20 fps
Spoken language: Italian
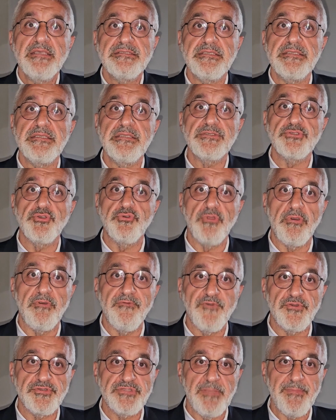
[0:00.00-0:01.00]
si sono
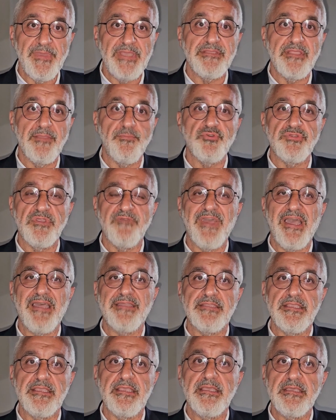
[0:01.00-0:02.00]
fortemente
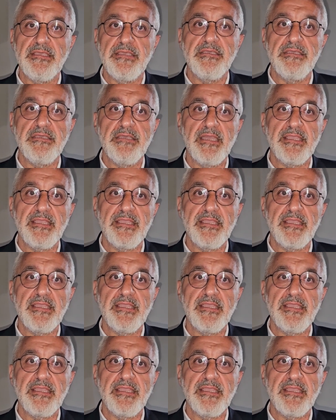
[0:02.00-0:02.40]
motivati eh,